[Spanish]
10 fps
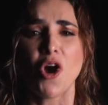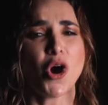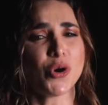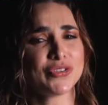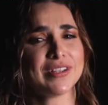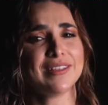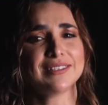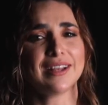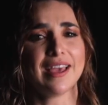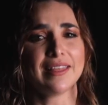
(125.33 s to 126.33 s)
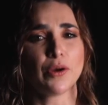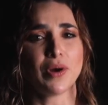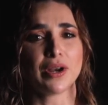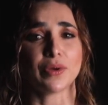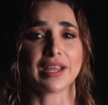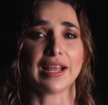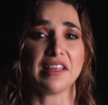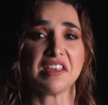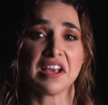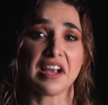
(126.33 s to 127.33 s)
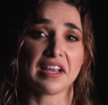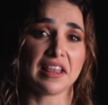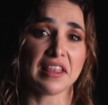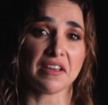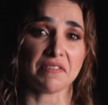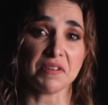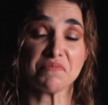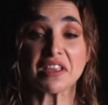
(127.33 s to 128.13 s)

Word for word: ¿O usted estaría de acuerdo en que le digan que debe,